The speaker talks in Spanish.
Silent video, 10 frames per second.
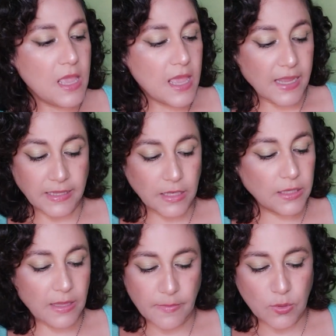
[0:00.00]
que tiene
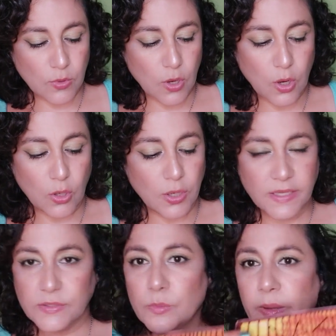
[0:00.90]
también unos colores
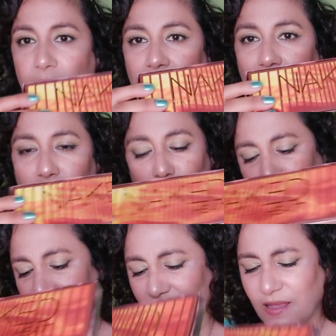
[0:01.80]
súper lindos.
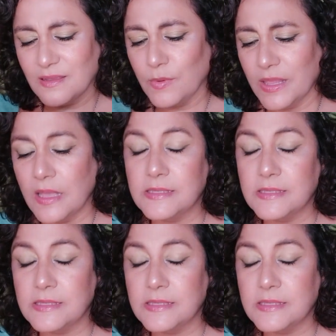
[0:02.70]
Miren qué cuidado.